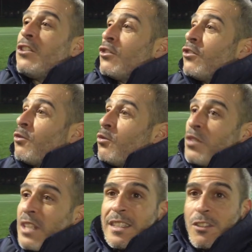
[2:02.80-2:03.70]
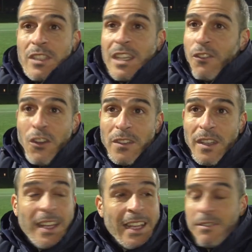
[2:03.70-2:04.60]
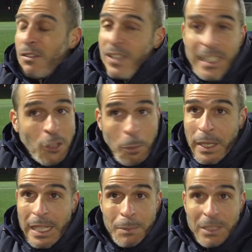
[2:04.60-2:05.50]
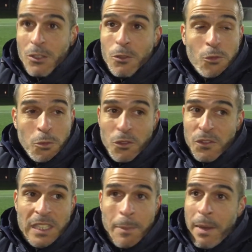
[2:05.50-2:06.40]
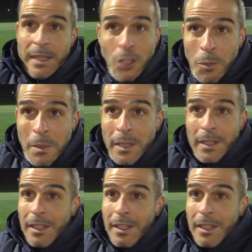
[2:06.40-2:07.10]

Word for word: de 12-13 ans qui est forte, elle va vite être repérée parce que le nombre de filles n'est pas énorme.